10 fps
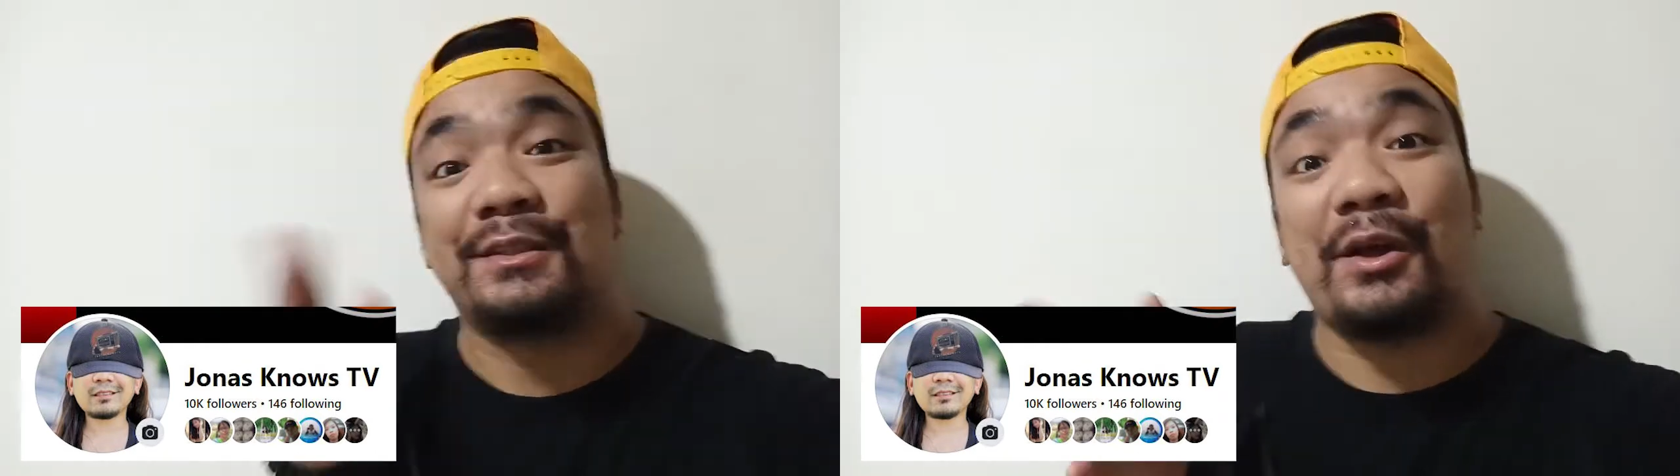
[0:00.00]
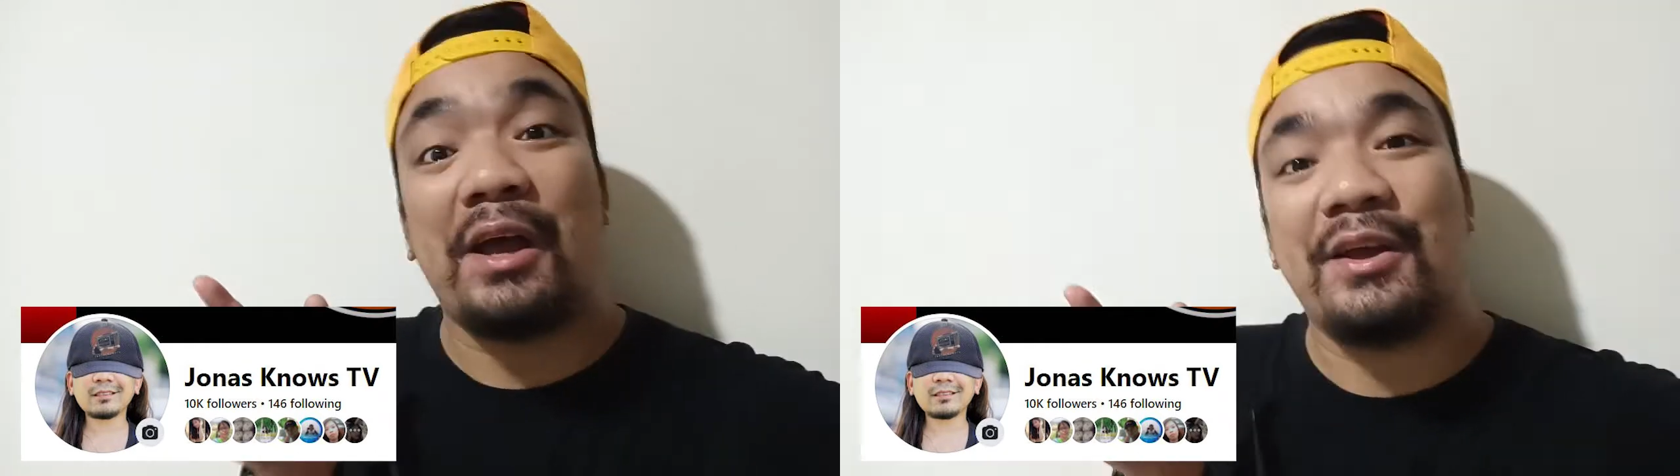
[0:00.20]

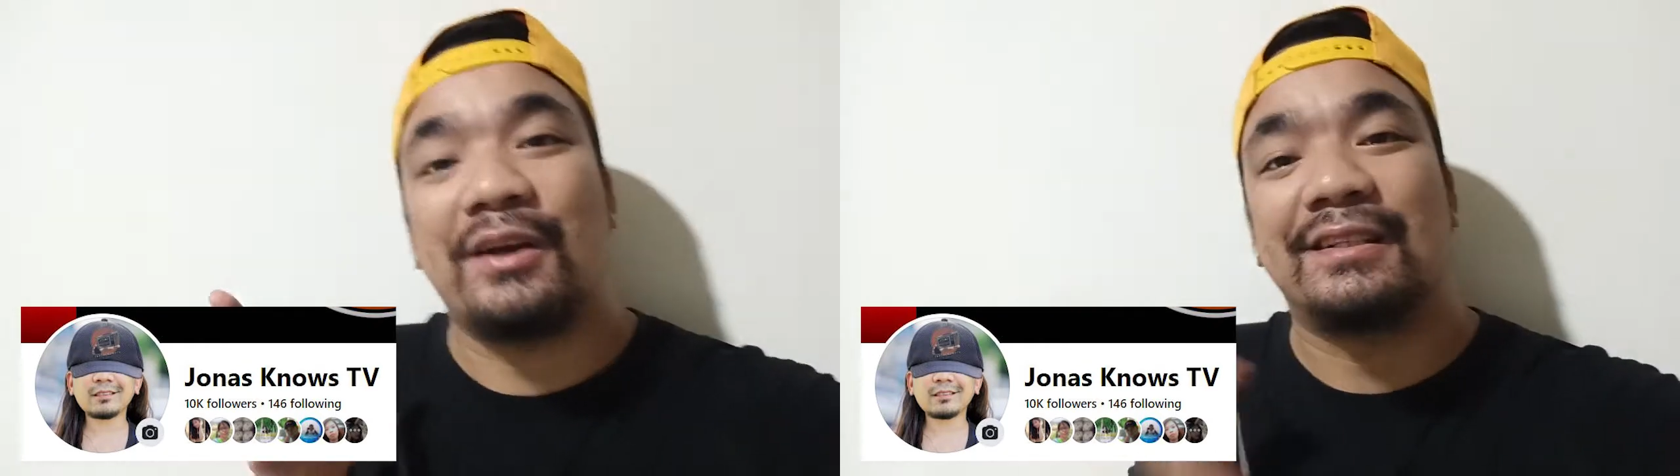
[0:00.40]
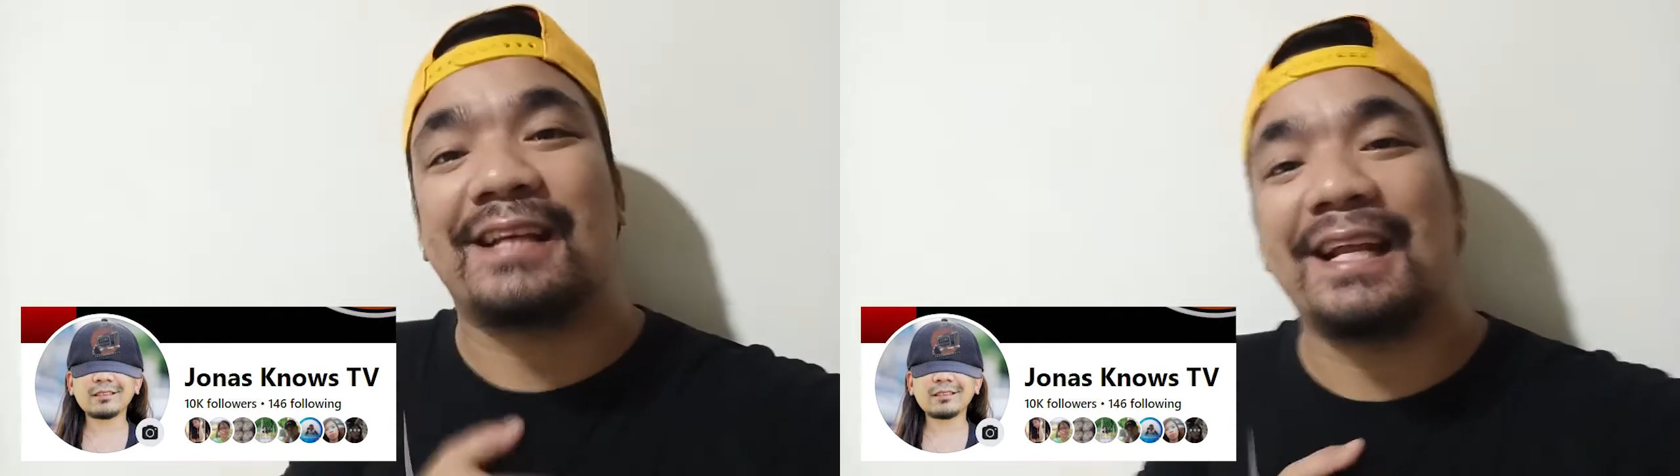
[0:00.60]
So
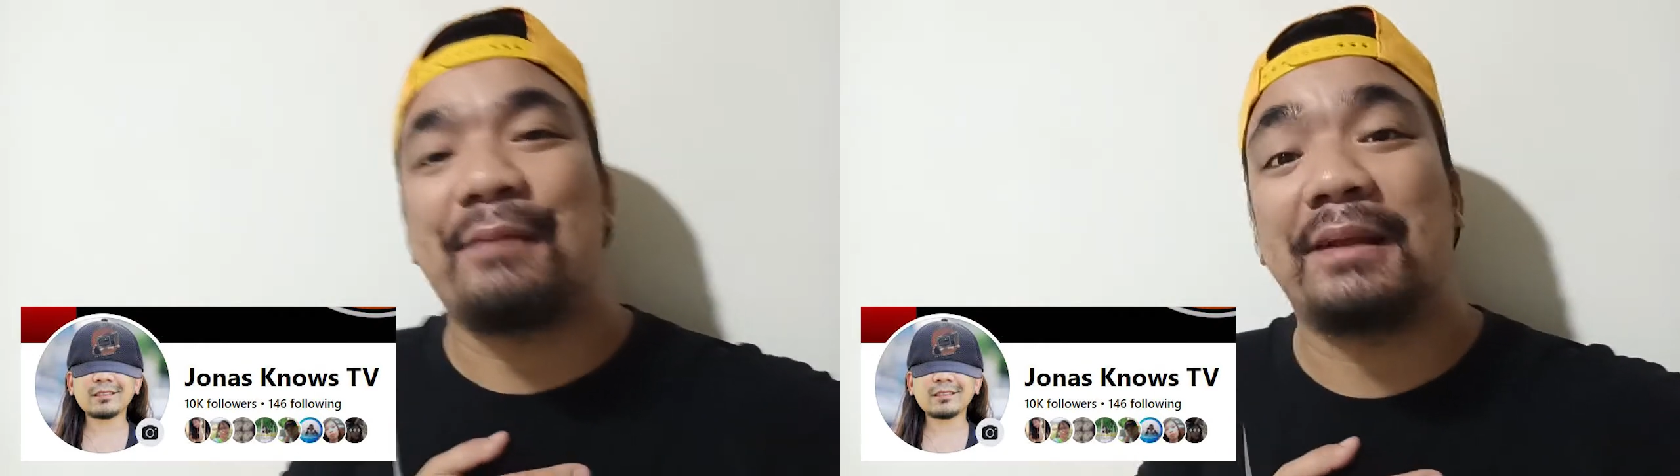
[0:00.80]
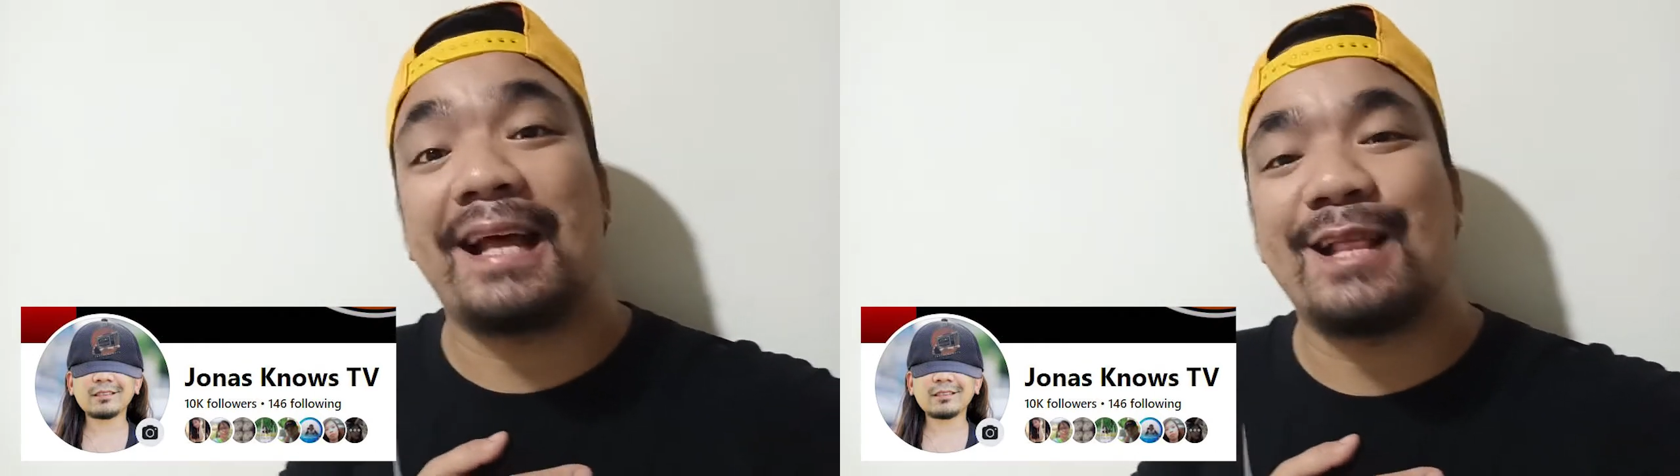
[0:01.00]
ayun,
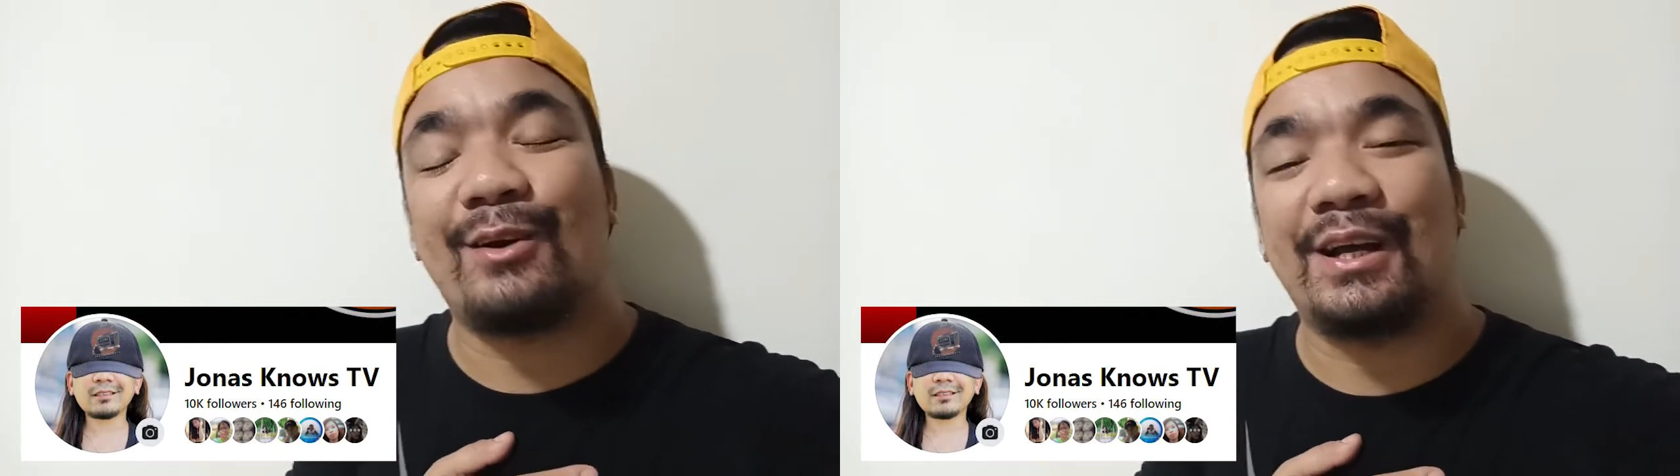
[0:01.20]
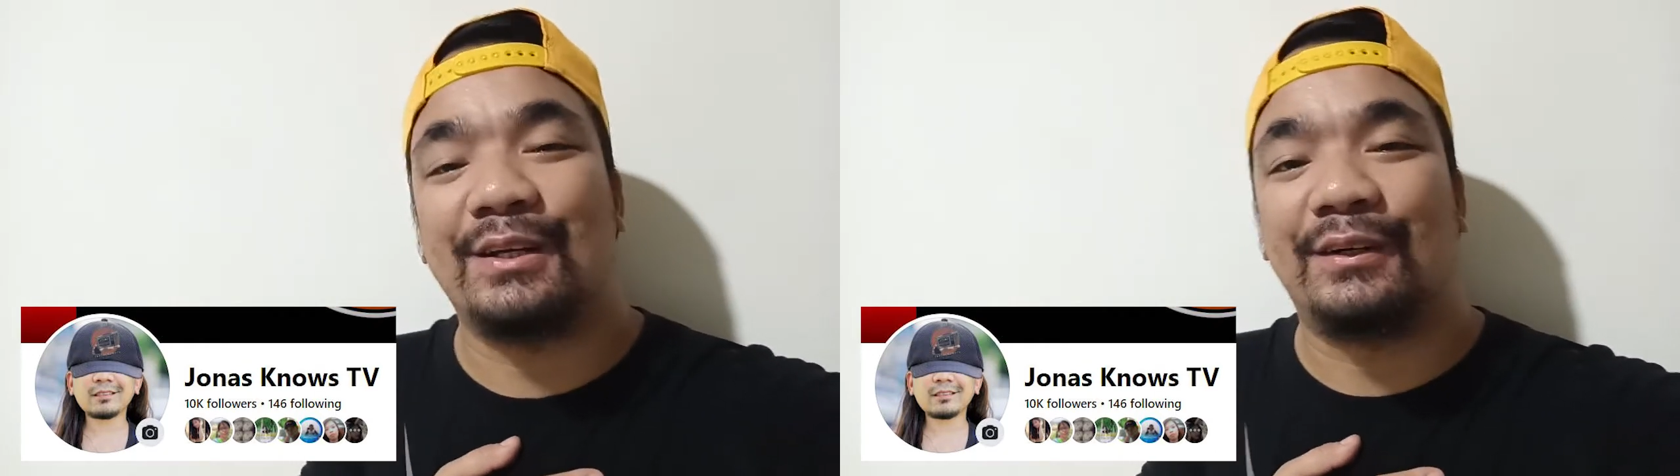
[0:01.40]
sana
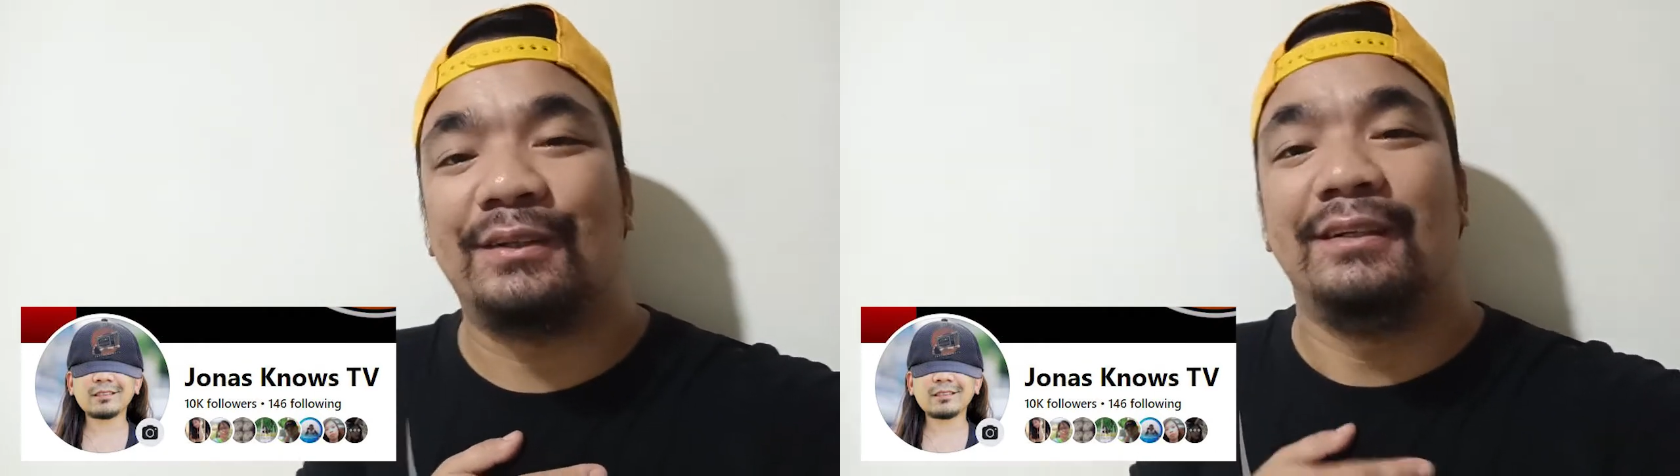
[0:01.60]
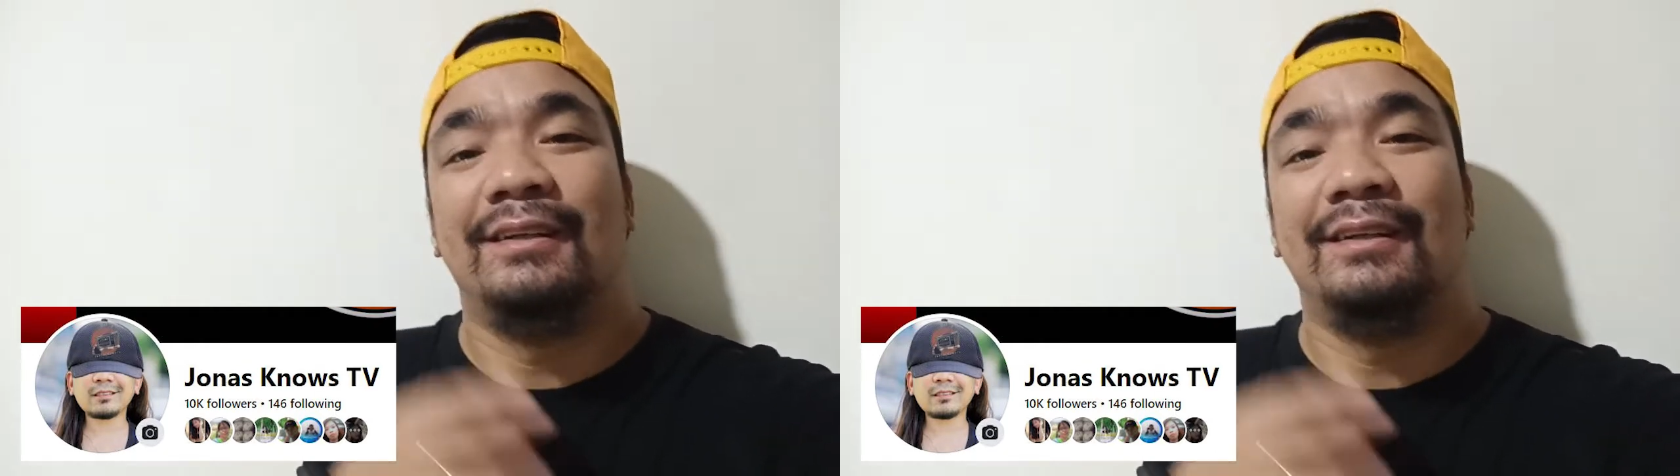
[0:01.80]
manalo kayo.